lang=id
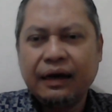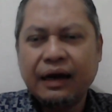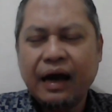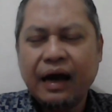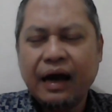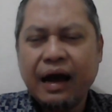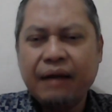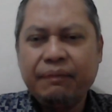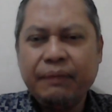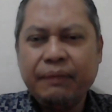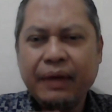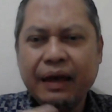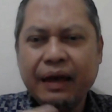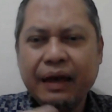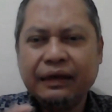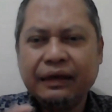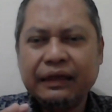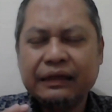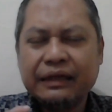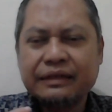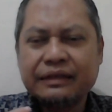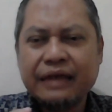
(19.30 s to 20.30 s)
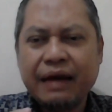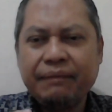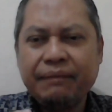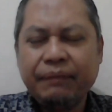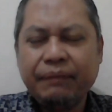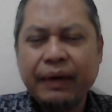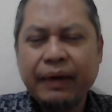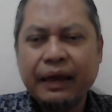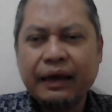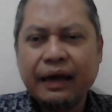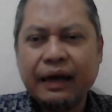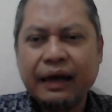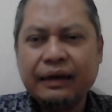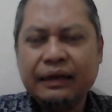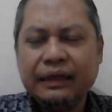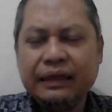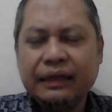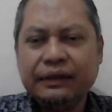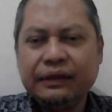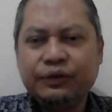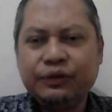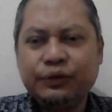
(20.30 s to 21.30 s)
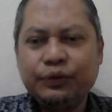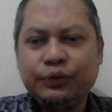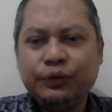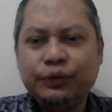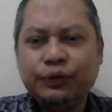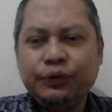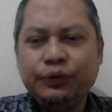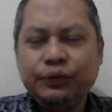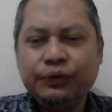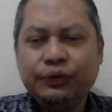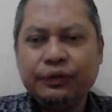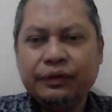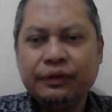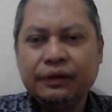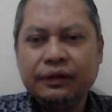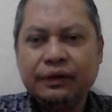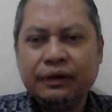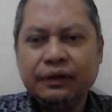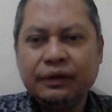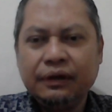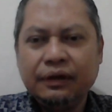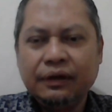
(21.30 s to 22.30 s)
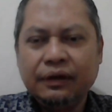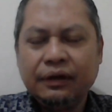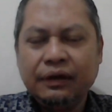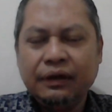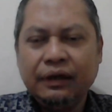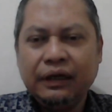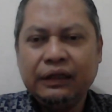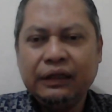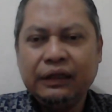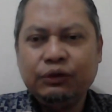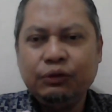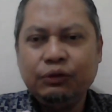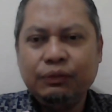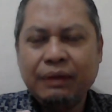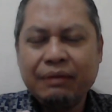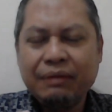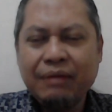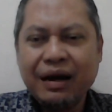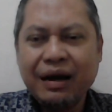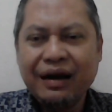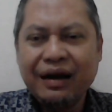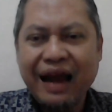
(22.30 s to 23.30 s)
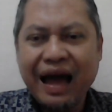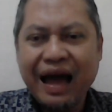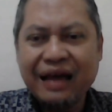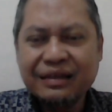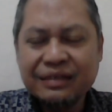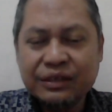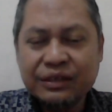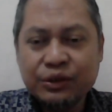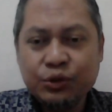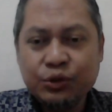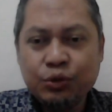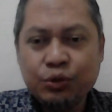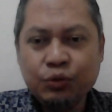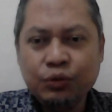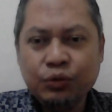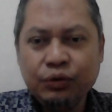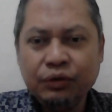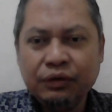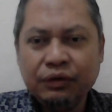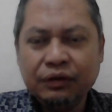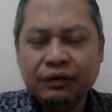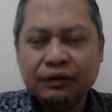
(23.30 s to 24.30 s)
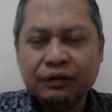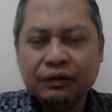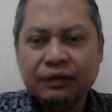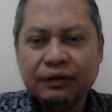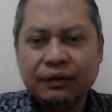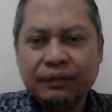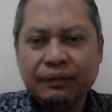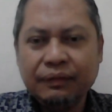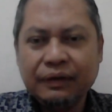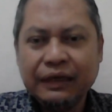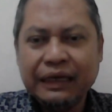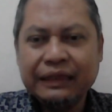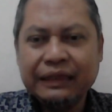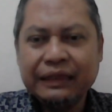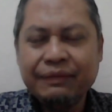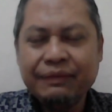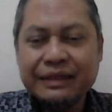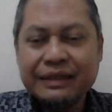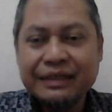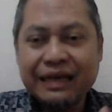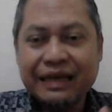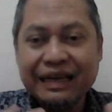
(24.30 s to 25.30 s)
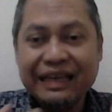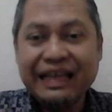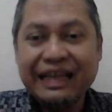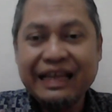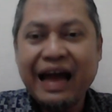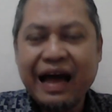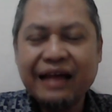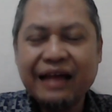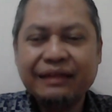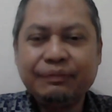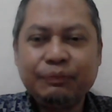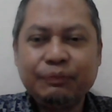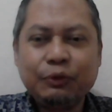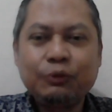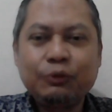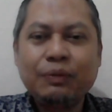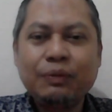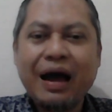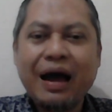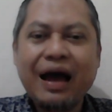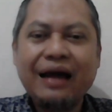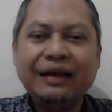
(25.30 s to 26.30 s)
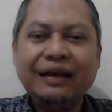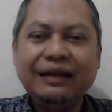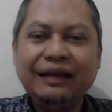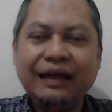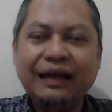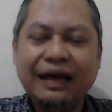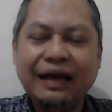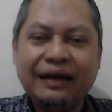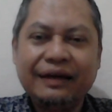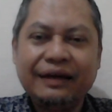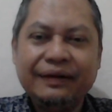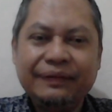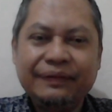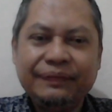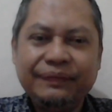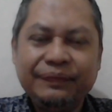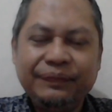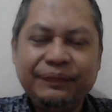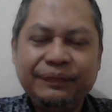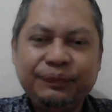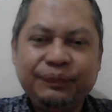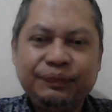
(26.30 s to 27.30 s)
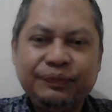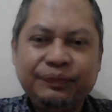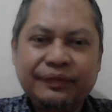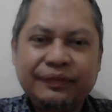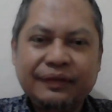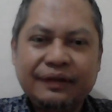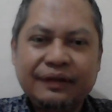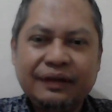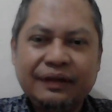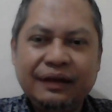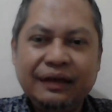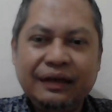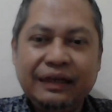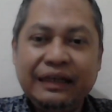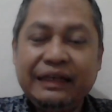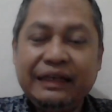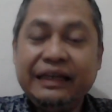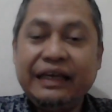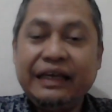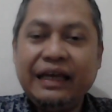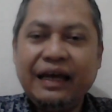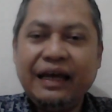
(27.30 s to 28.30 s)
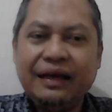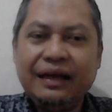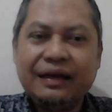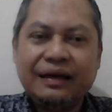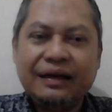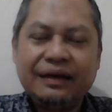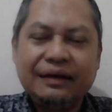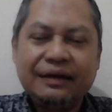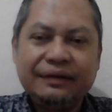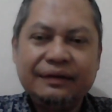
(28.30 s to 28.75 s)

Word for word: apa yang kita sampaikan itu itu memang langsung kita bisa lihat perubahannya. Linear.